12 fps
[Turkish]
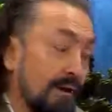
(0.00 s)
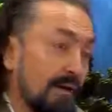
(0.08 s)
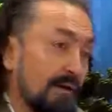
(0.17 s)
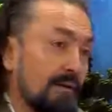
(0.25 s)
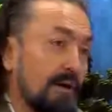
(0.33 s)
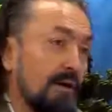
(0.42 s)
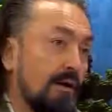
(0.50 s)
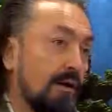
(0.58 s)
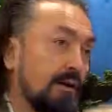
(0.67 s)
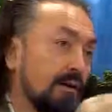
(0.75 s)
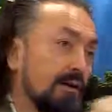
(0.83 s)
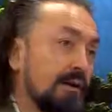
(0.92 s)
Fakat
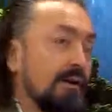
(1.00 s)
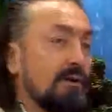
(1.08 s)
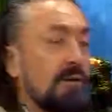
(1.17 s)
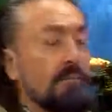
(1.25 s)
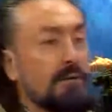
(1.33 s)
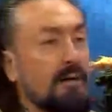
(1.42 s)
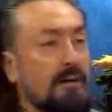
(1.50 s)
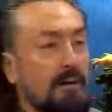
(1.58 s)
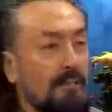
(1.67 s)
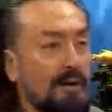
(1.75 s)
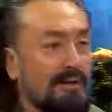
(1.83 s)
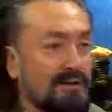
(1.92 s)
akıl anlamında
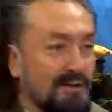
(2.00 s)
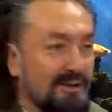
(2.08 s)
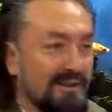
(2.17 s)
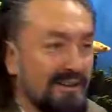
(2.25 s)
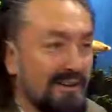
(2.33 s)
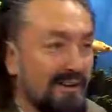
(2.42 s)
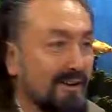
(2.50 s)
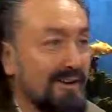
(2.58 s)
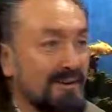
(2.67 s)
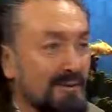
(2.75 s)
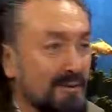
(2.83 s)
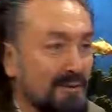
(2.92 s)
ahmaktır. Evet.
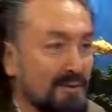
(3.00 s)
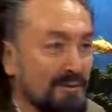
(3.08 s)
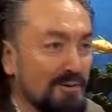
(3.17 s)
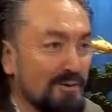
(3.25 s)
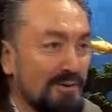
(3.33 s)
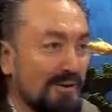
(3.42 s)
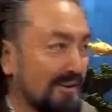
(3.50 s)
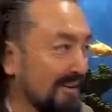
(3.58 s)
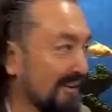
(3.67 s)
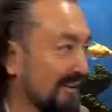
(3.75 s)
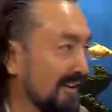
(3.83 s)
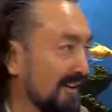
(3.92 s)
Aklı yok. İnşallah hocam.
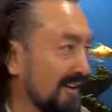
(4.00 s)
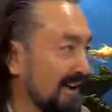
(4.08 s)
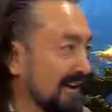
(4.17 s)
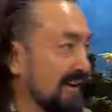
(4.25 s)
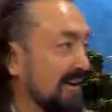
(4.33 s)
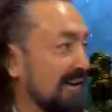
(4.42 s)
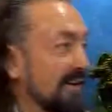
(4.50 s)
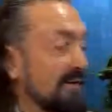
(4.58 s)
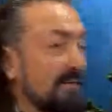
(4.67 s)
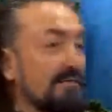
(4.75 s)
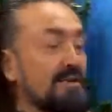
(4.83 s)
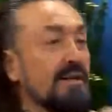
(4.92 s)
Yani
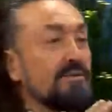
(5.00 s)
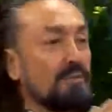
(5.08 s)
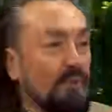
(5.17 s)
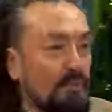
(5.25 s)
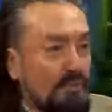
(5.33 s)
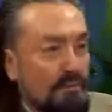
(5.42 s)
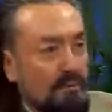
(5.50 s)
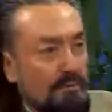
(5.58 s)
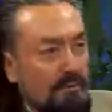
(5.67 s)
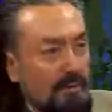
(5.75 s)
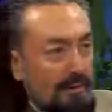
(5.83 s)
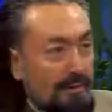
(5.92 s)
aklı ve vicdan çökmüştür.
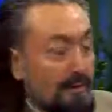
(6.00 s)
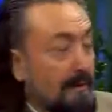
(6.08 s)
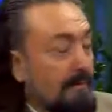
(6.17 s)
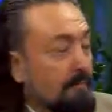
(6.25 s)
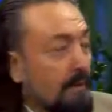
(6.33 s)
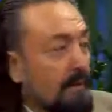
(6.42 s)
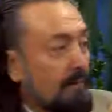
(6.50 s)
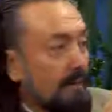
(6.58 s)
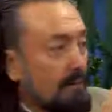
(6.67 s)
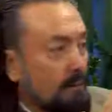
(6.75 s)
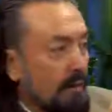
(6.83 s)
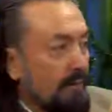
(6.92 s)

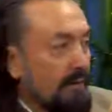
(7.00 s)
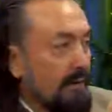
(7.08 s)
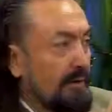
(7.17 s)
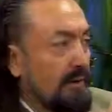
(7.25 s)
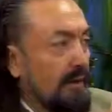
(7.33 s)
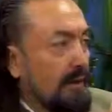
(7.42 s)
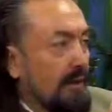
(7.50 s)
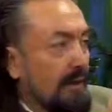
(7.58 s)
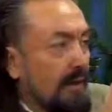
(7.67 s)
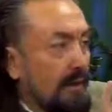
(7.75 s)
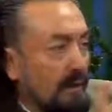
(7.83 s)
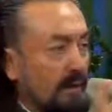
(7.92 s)
Ve münafık da
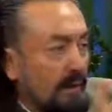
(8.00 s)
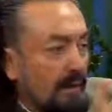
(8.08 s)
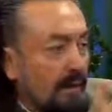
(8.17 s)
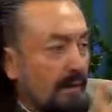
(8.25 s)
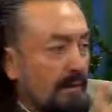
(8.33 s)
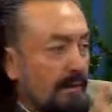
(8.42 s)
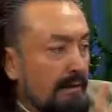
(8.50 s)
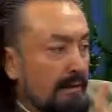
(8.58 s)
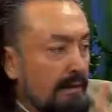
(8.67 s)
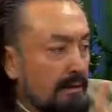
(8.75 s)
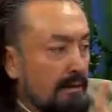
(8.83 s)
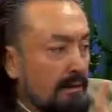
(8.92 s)

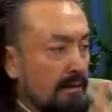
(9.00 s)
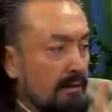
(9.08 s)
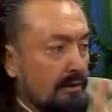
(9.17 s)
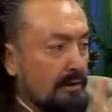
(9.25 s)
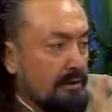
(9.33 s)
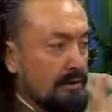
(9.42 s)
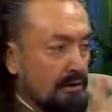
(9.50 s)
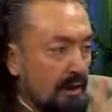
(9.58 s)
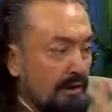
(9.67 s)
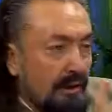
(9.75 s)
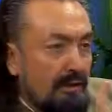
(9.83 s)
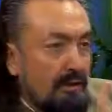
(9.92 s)
e,
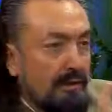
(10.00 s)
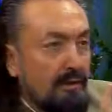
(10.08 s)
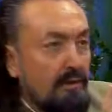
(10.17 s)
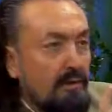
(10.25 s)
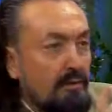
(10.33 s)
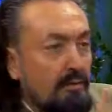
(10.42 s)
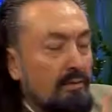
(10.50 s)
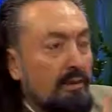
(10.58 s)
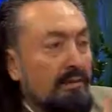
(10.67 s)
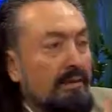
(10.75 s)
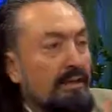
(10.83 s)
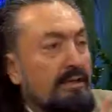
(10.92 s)
şeytanın
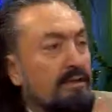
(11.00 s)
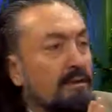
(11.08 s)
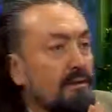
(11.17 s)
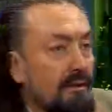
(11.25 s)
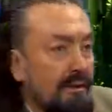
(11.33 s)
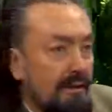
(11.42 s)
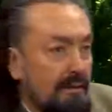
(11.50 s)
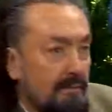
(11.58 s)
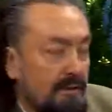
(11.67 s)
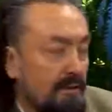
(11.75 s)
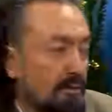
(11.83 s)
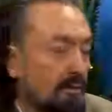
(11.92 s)
dünyadaki insan olarak
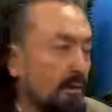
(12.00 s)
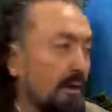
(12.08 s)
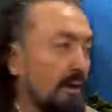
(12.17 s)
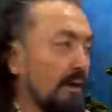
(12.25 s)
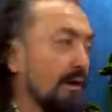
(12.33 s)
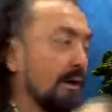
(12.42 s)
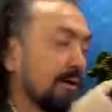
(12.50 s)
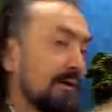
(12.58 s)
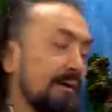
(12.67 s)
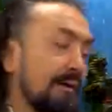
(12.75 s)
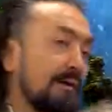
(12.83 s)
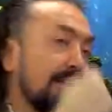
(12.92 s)
yansıması diyor ya
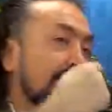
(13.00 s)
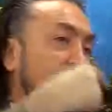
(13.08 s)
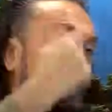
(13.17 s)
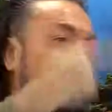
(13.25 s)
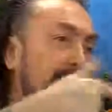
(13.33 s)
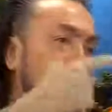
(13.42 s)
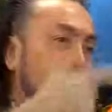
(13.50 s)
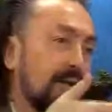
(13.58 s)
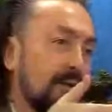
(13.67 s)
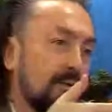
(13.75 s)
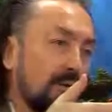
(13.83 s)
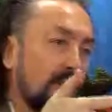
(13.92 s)
atlılarından
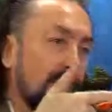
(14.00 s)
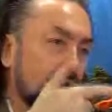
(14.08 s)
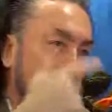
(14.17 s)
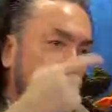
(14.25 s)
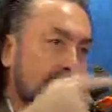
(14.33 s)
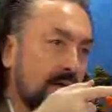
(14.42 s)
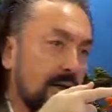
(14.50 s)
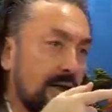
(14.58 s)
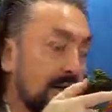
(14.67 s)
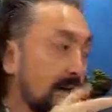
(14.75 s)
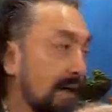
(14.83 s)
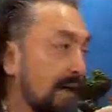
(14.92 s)
yayalarından diyor ya şeytan.
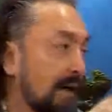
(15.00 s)
Evet.